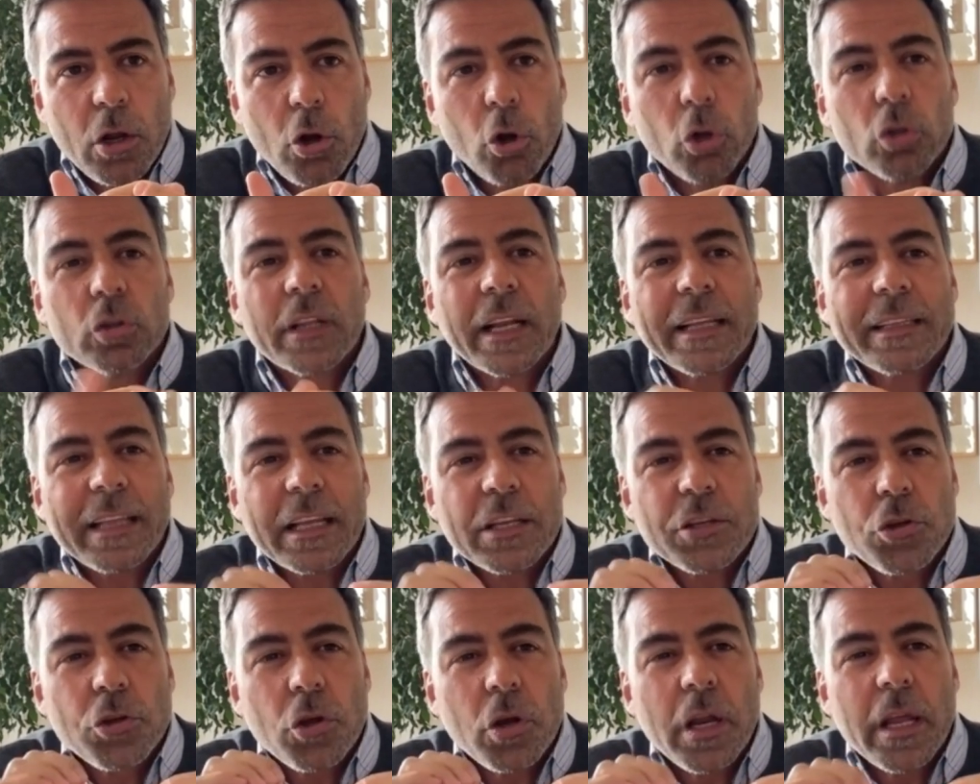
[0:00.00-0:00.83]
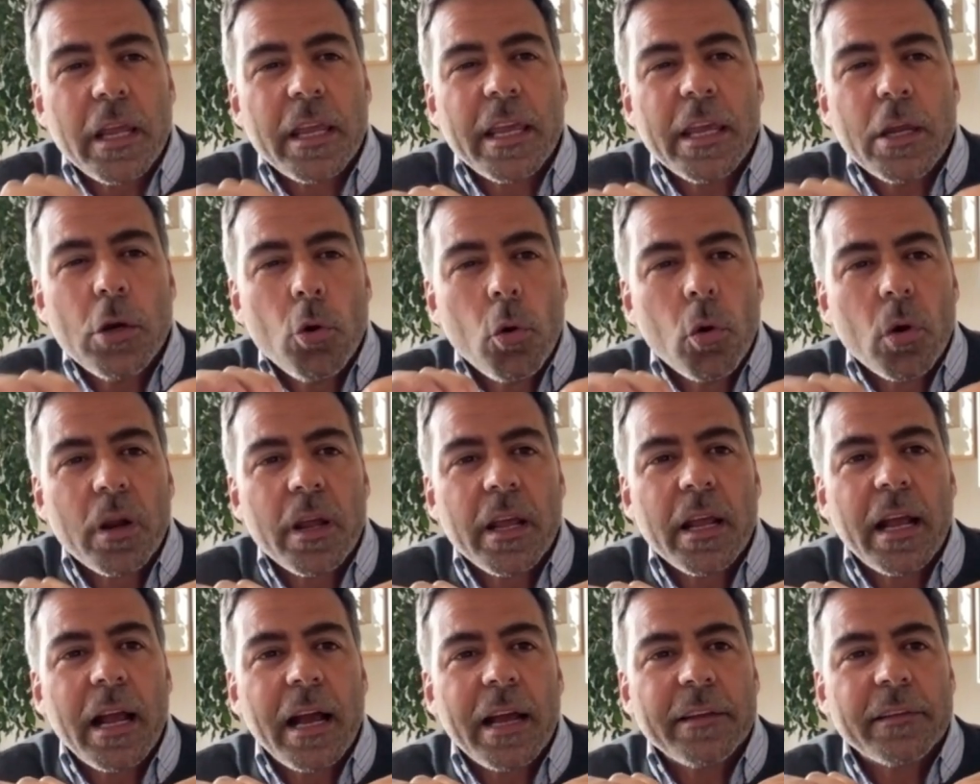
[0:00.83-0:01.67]
contrataciones
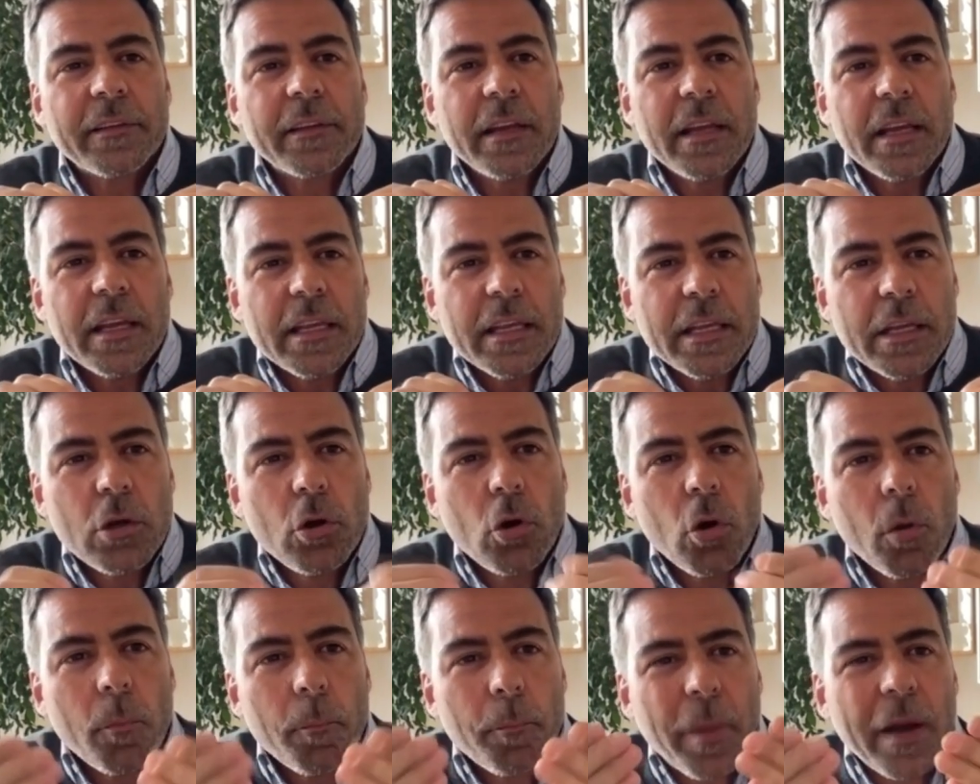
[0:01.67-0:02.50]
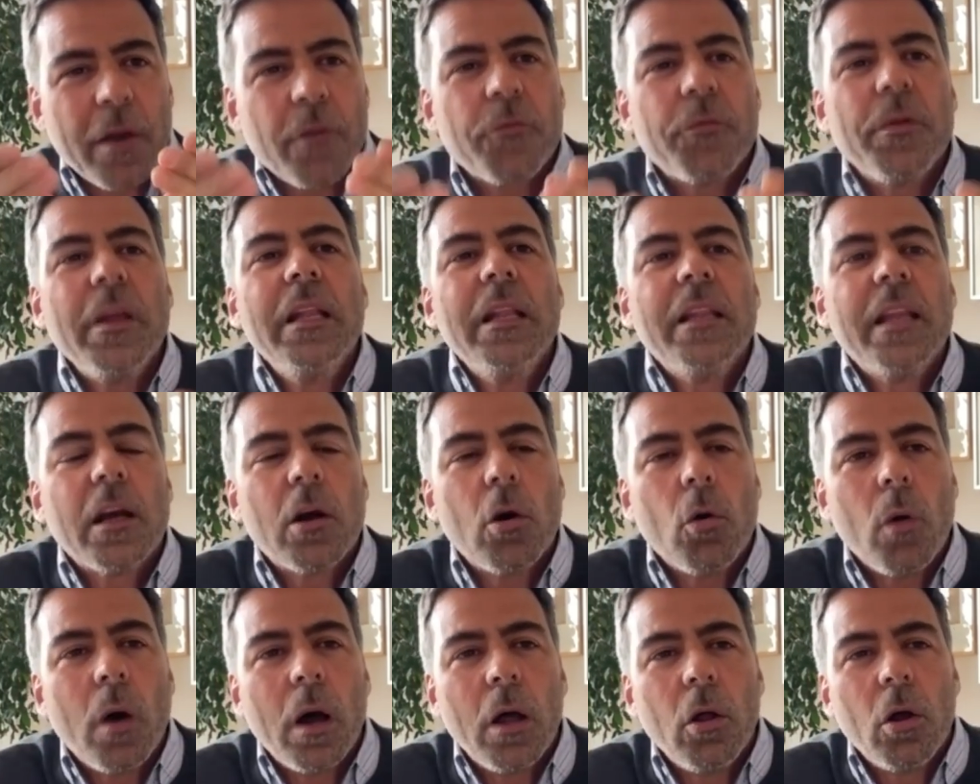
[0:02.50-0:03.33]
quirúrgicas y con perfil
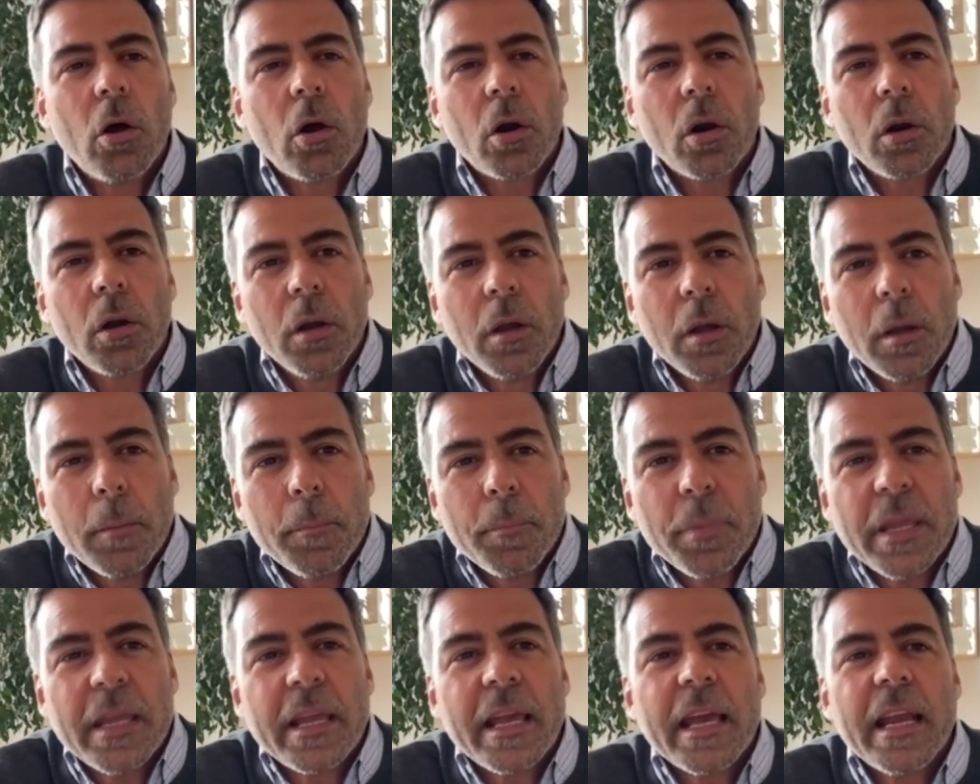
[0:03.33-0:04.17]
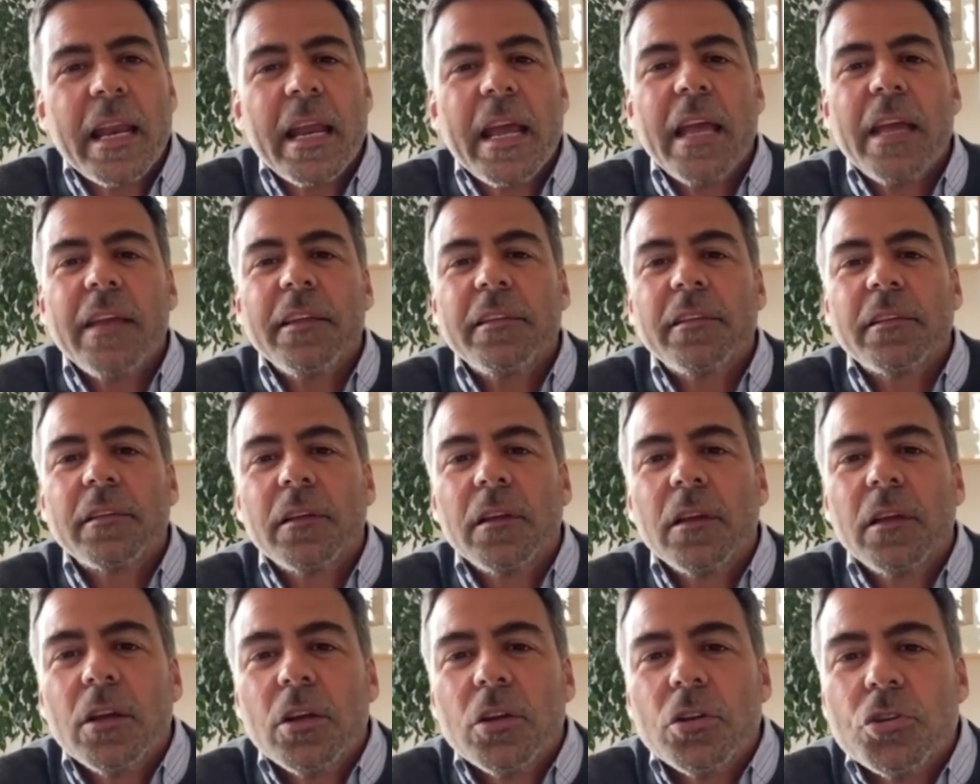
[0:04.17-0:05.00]
de jugador,
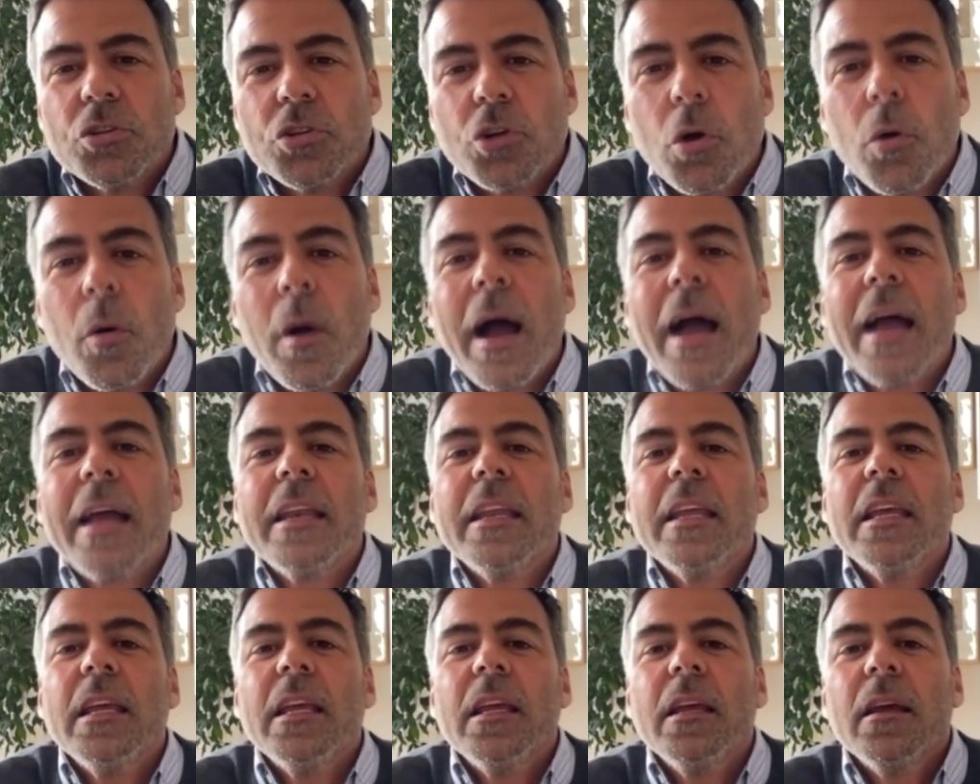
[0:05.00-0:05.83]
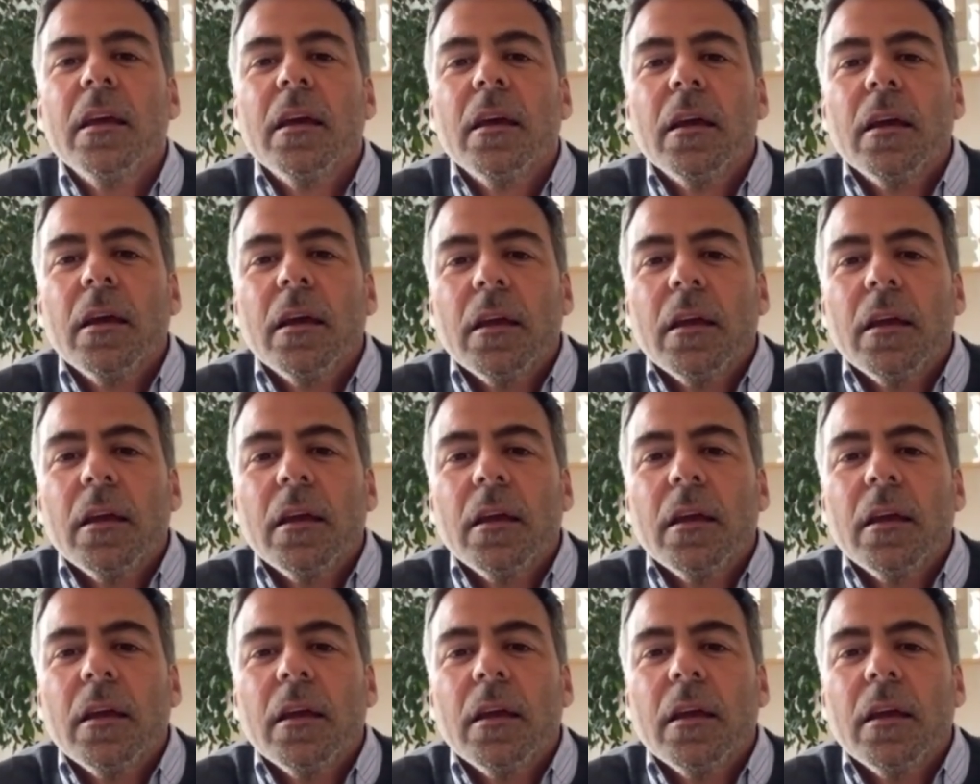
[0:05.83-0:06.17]
querés Giovanni,